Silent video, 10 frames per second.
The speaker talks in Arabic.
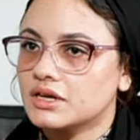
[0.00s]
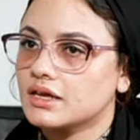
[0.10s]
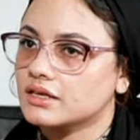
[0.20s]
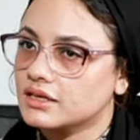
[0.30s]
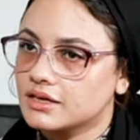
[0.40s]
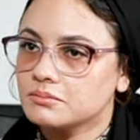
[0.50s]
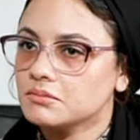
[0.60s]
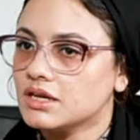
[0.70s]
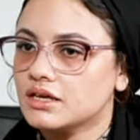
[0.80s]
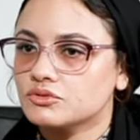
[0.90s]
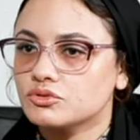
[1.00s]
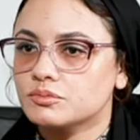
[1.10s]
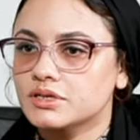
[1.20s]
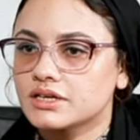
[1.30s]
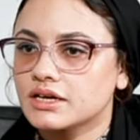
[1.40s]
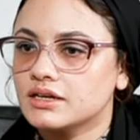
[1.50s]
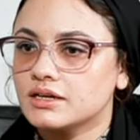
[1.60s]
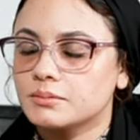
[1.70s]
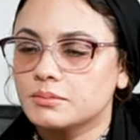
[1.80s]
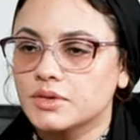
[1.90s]
من الايام لقيته
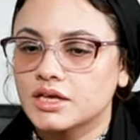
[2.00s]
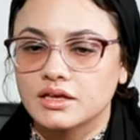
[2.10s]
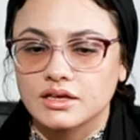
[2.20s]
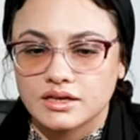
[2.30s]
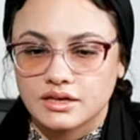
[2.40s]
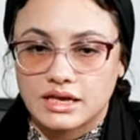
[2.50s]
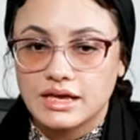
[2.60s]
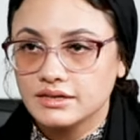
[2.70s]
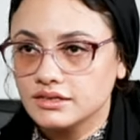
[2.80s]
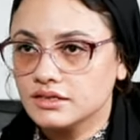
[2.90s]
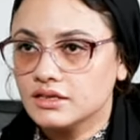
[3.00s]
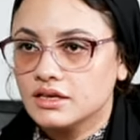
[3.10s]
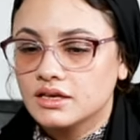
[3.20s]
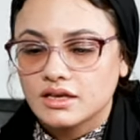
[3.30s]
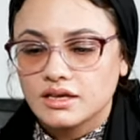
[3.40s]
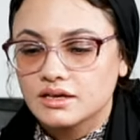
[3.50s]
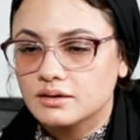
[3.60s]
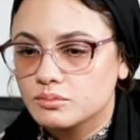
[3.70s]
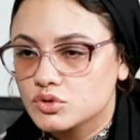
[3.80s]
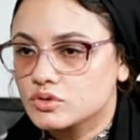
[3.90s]
بيكلم آه اهلي
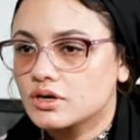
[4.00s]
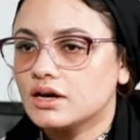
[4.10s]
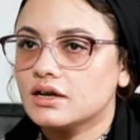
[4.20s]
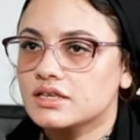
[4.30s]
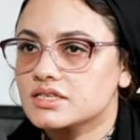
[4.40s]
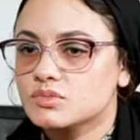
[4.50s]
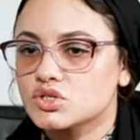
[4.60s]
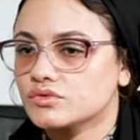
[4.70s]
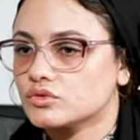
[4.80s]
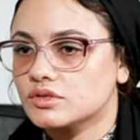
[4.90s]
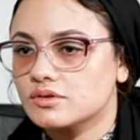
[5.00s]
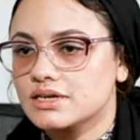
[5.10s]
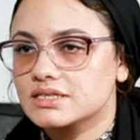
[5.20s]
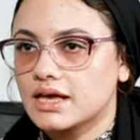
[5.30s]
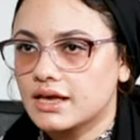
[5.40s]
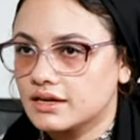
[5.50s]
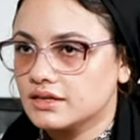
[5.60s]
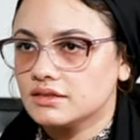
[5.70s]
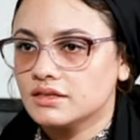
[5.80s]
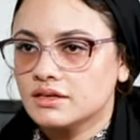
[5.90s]
آه بسرعه لازم اشوفكم دلوقتي
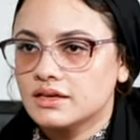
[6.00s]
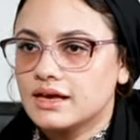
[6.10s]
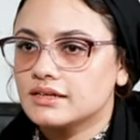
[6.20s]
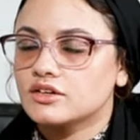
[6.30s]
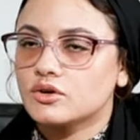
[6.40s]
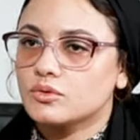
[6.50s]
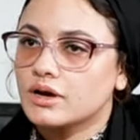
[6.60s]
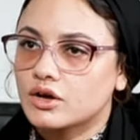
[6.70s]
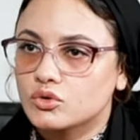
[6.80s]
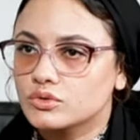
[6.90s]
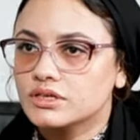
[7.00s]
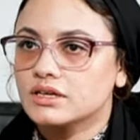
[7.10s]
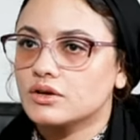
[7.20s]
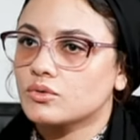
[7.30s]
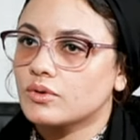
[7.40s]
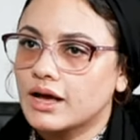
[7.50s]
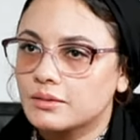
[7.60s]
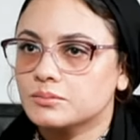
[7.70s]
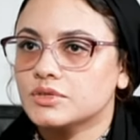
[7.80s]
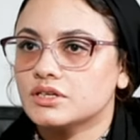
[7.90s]
حالا اهلي اللي هو اخويا اللي هو
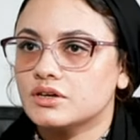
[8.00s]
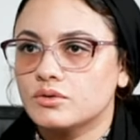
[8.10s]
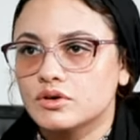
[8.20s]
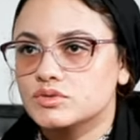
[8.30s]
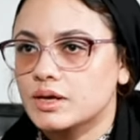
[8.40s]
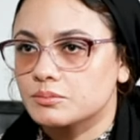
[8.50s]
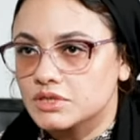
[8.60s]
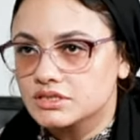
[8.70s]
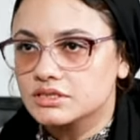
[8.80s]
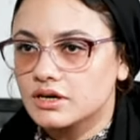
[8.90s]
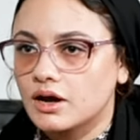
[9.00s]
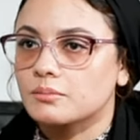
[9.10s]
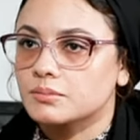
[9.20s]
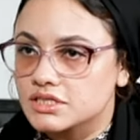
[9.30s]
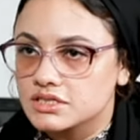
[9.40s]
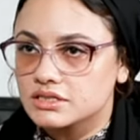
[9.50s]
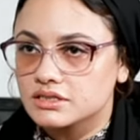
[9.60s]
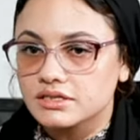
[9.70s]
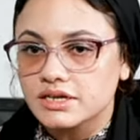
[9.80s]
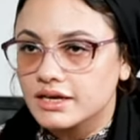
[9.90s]
عمي اللي هو جوز عمتي لو
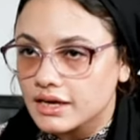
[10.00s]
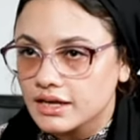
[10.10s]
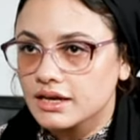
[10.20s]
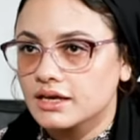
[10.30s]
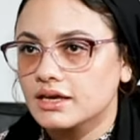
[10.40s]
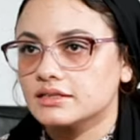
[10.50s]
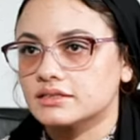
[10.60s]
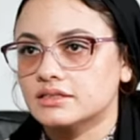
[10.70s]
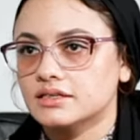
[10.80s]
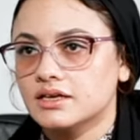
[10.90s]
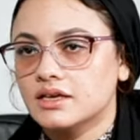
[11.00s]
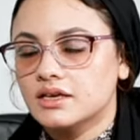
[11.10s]
عمتي رجاله يعني